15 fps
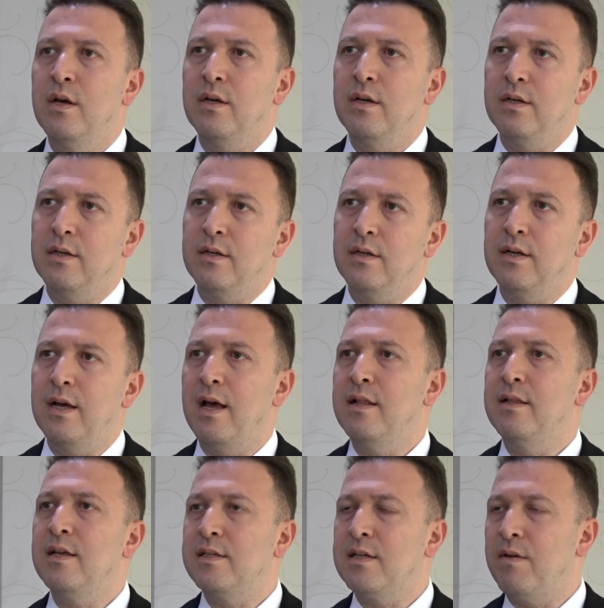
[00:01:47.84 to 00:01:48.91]
E,
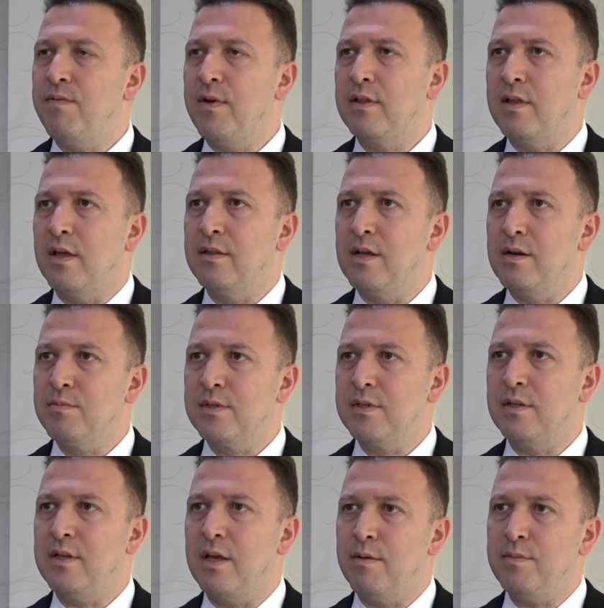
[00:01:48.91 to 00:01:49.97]
el
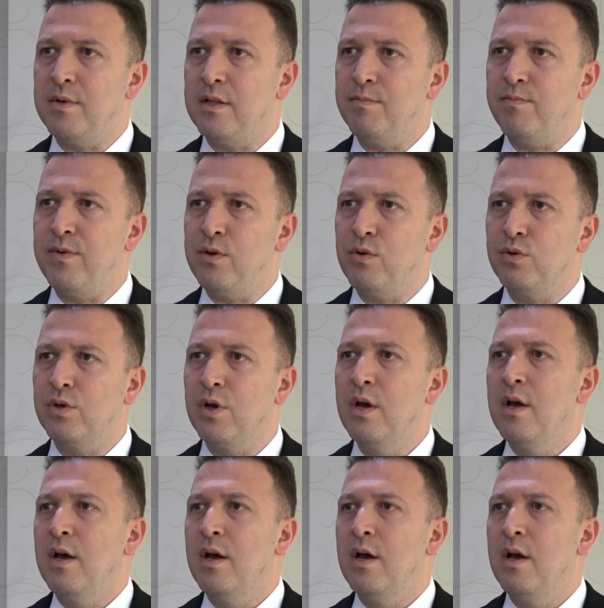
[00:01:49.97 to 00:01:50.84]
dezenfektanlarımızı da temin edip veriyorduk.